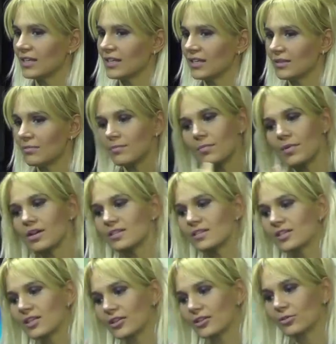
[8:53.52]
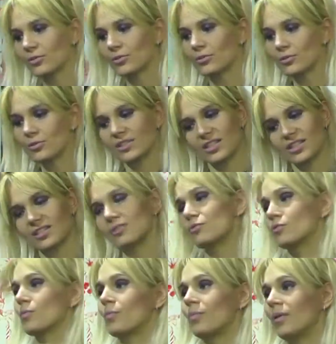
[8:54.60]
bir mağazaya giriyoruz kesin
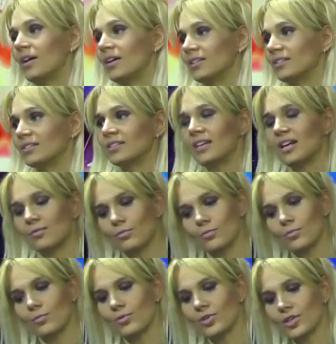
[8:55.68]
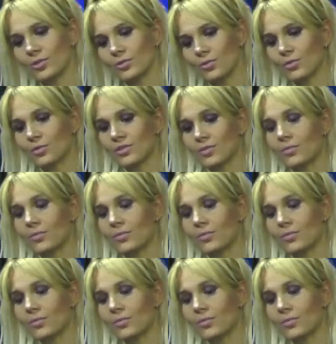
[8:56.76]
çok pahalıdır. Yani bu mobilyayı sorsam